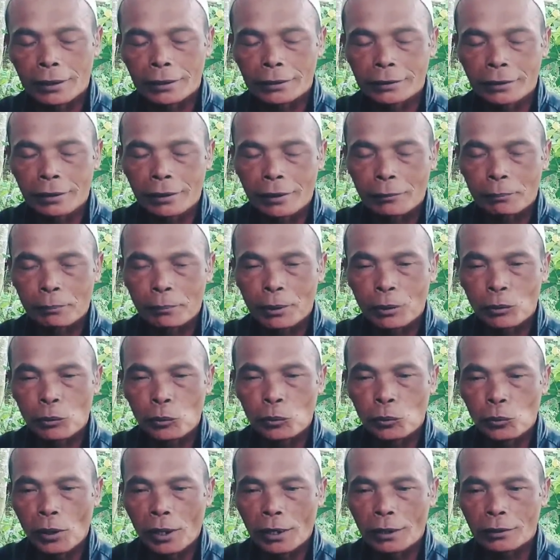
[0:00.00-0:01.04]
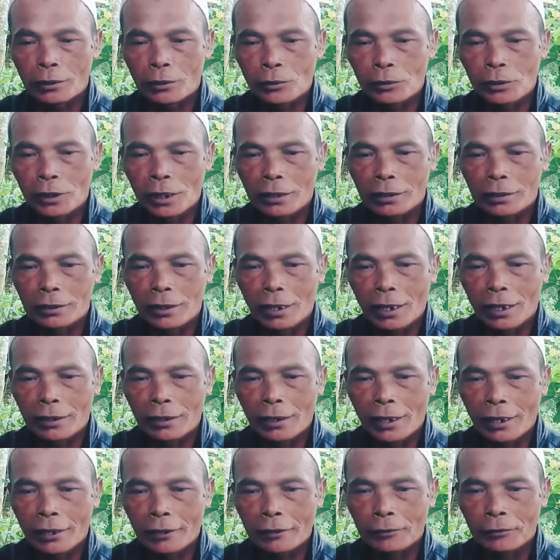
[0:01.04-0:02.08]
ya istilahnya penunggu atau ya
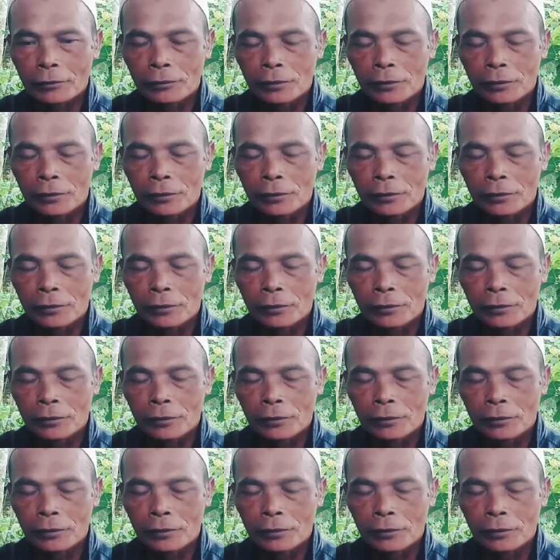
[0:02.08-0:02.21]
istilahnya